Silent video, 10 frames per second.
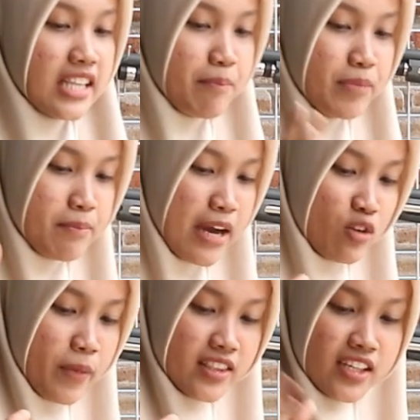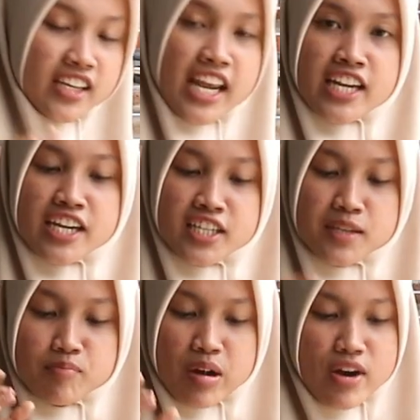tapi manometer ini ada
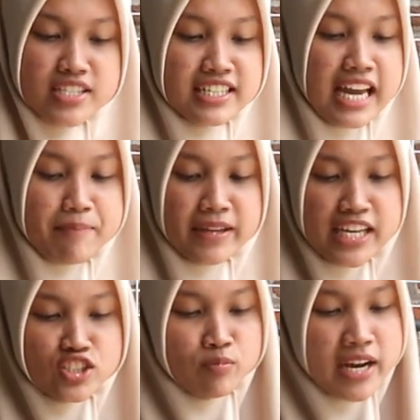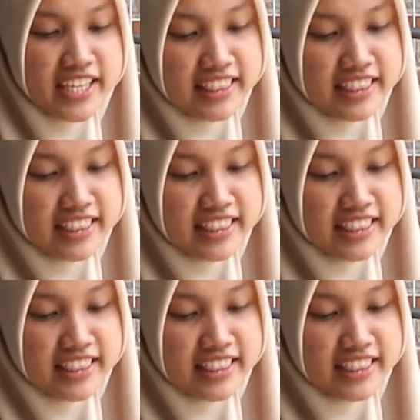di bawah senapan ya coba